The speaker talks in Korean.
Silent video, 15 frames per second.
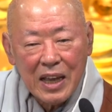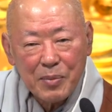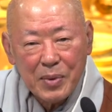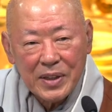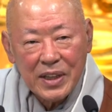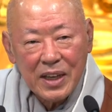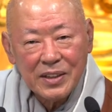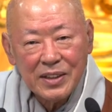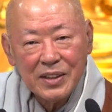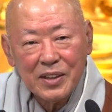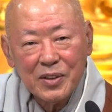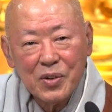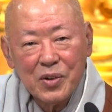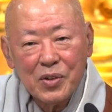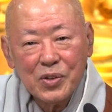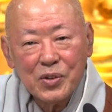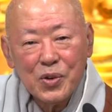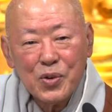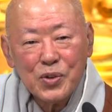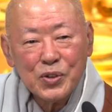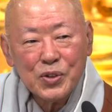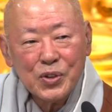받아들이고
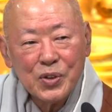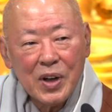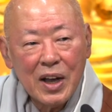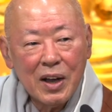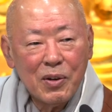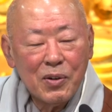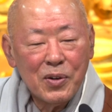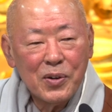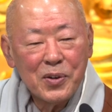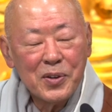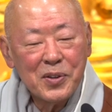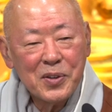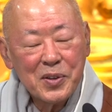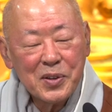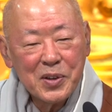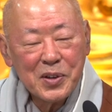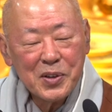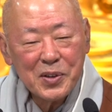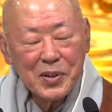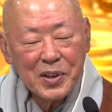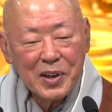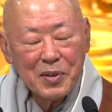용서하고
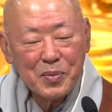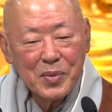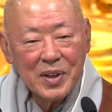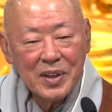그러는 거란